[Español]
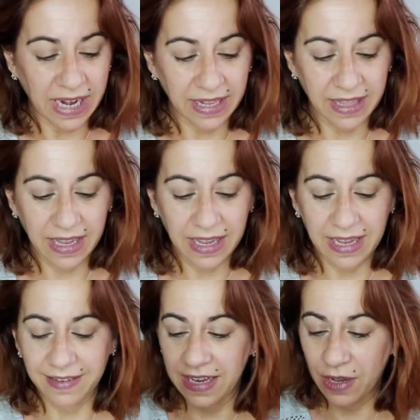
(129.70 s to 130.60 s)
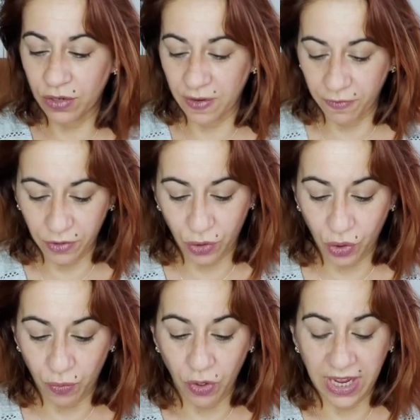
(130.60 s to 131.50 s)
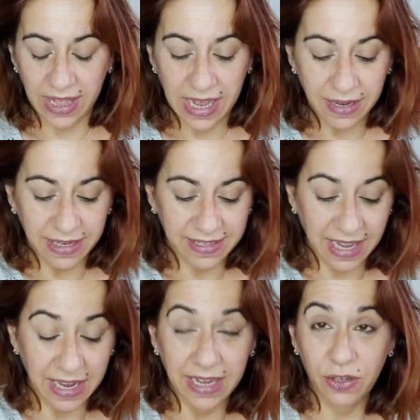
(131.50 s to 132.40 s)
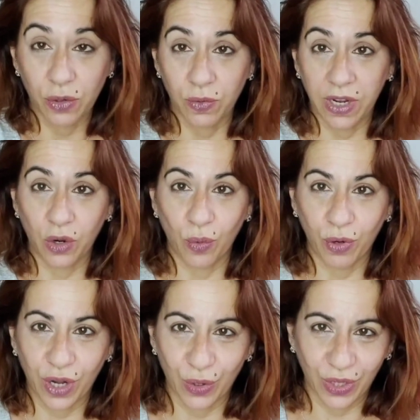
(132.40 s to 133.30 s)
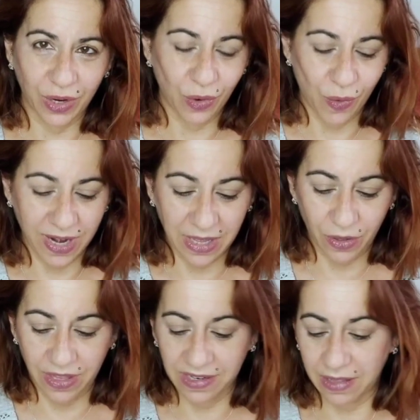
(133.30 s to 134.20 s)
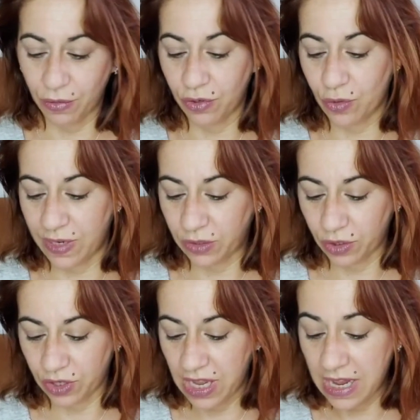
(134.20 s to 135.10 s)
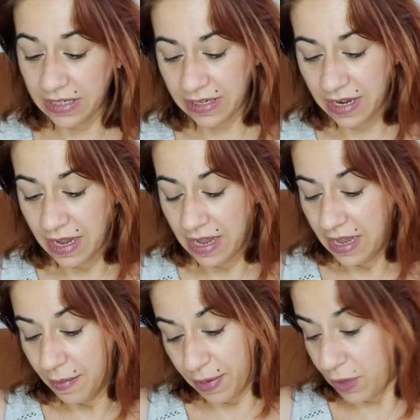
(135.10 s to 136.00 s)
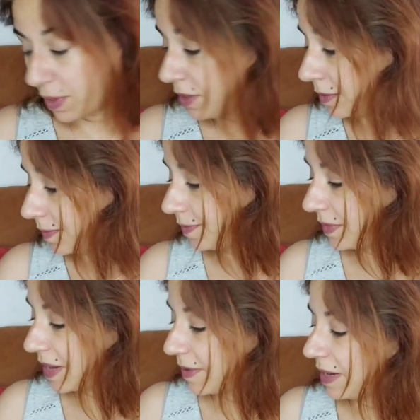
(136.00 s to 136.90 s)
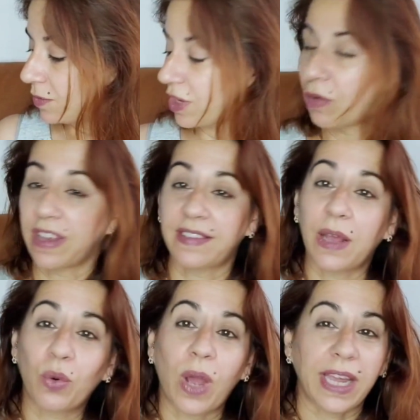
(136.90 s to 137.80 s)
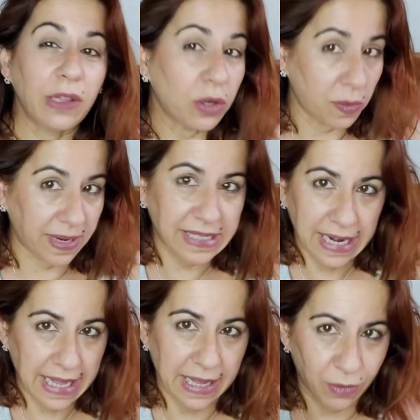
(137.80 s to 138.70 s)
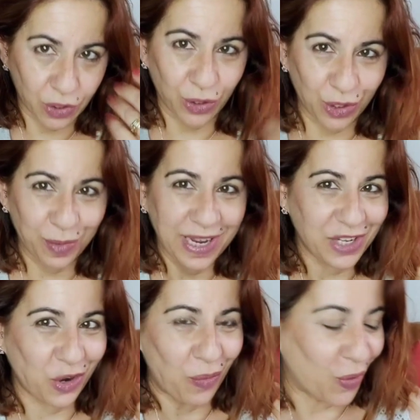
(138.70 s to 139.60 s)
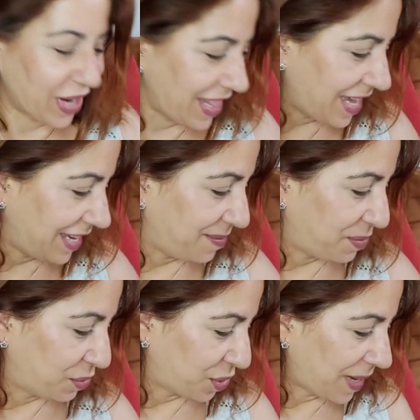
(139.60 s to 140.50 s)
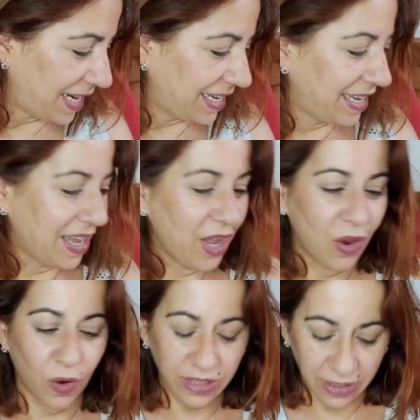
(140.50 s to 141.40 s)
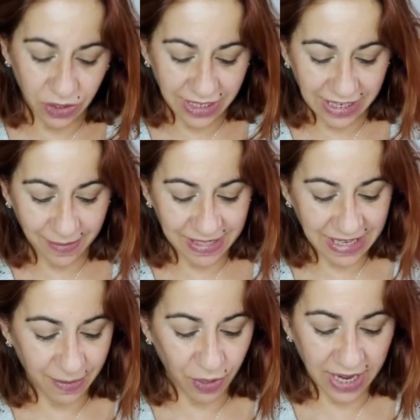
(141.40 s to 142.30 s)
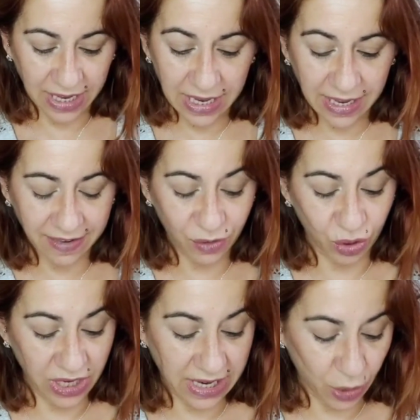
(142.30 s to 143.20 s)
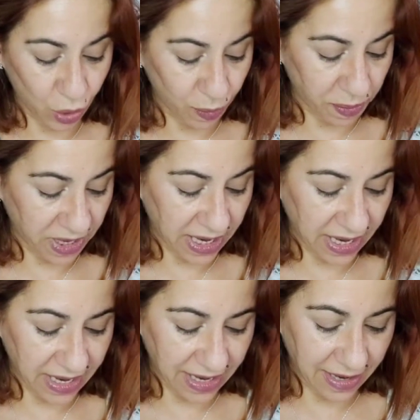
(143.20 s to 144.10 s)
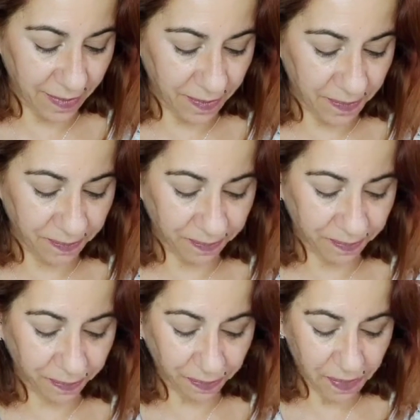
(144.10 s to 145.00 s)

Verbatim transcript: luego miraré de enseñaros en foto cómo queda. Está hecho un higo porque lo tengo guardado desde hace unos cuantos días. Pero bueno, ya veremos. Aunque esté arrugadito no pasa nada. Vosotros veis cómo queda y punto, ¿vale? Otra cosita que me sale por aquí, que esto sí que lo compré em,